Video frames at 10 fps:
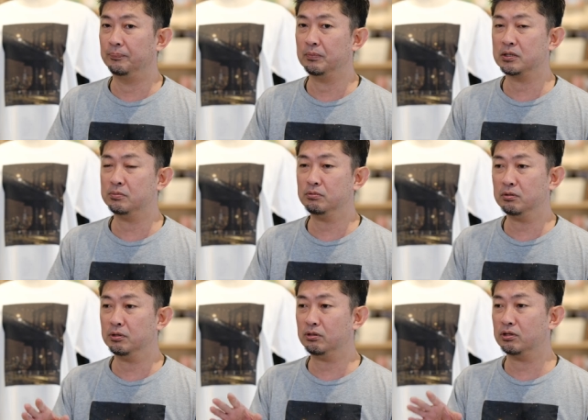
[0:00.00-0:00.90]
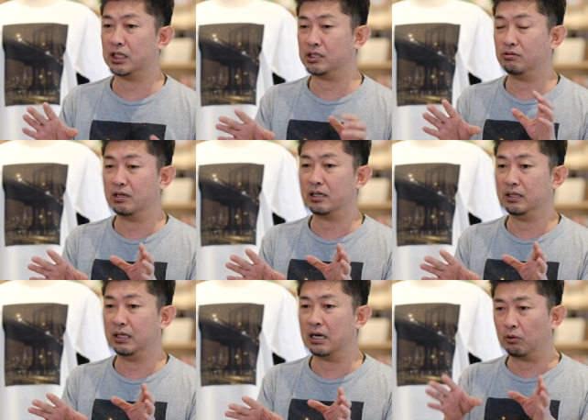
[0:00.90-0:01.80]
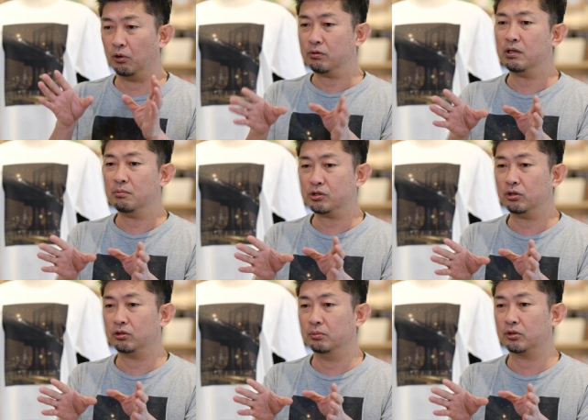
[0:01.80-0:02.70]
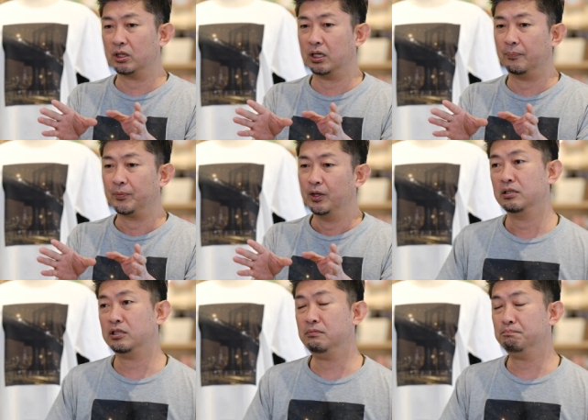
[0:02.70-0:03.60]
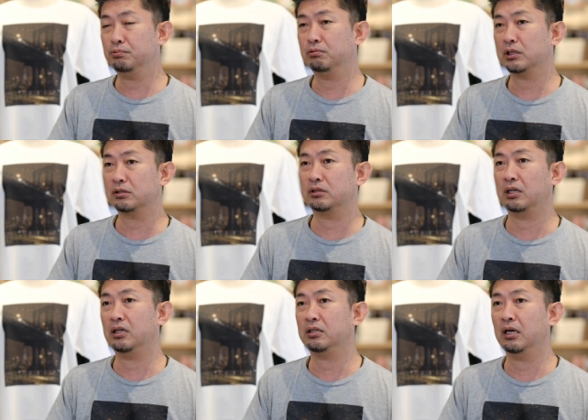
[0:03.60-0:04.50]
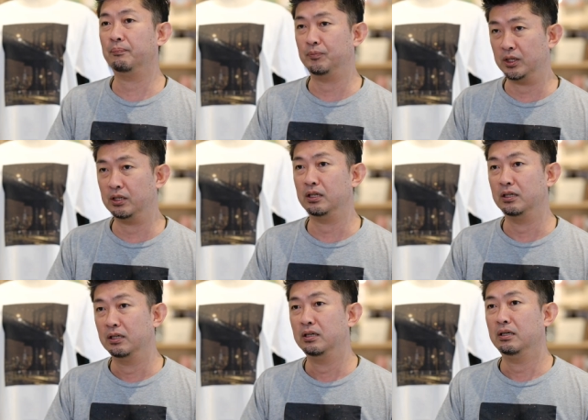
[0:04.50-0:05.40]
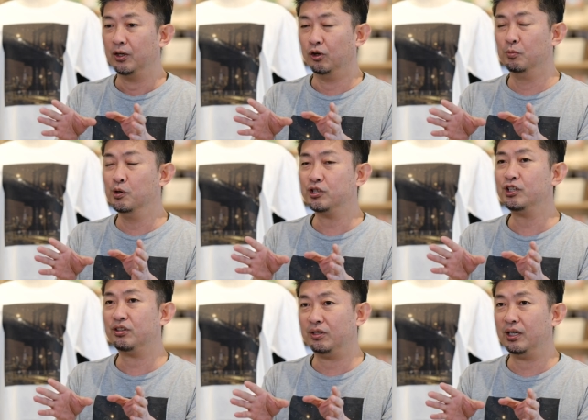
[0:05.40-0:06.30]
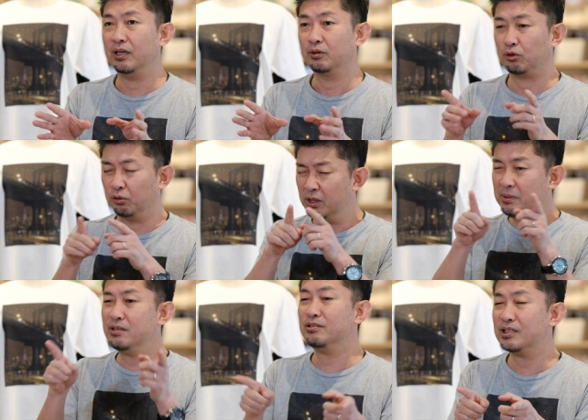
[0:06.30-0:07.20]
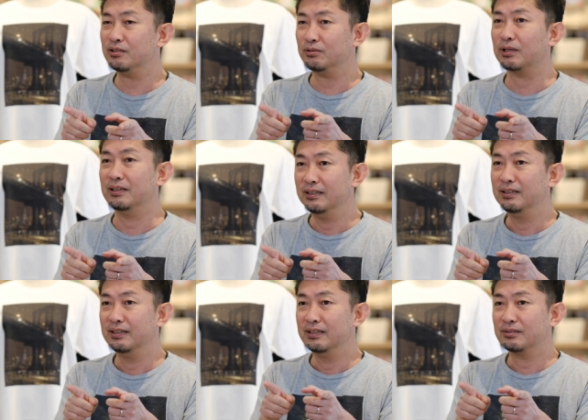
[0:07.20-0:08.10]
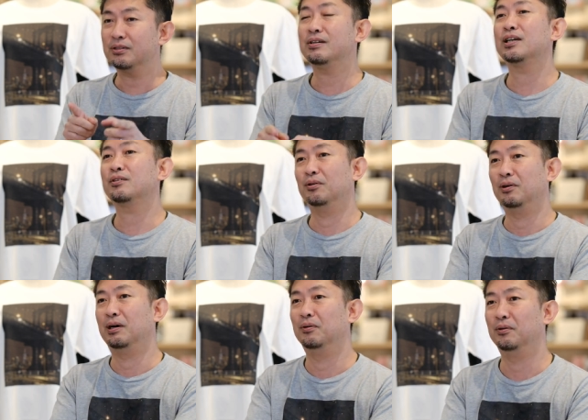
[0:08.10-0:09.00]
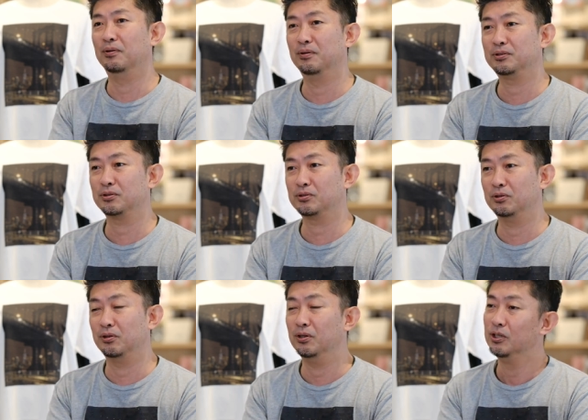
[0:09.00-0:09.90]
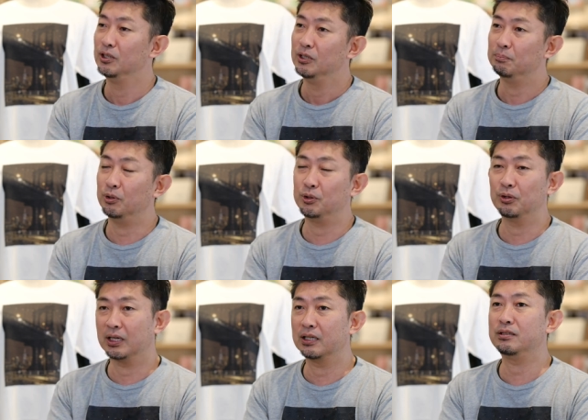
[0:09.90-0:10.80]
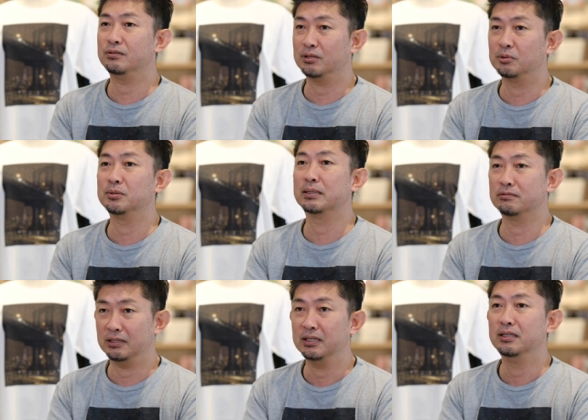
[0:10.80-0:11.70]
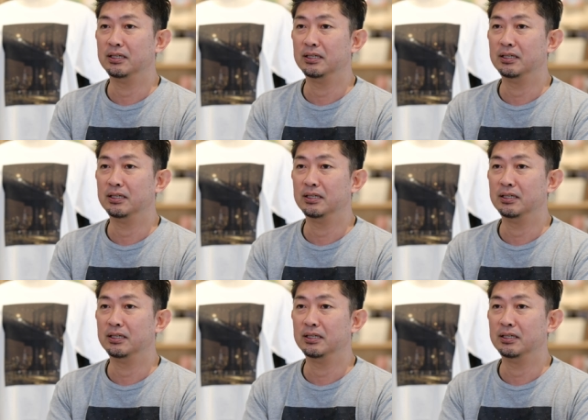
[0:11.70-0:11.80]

まあ、自分の持ってる写真の中であこれは面白いと思ったらシンプルかつ大胆に思い切ってトリミングしちゃうとかそれは結構あの一つのポイントかなっていう気もしますね。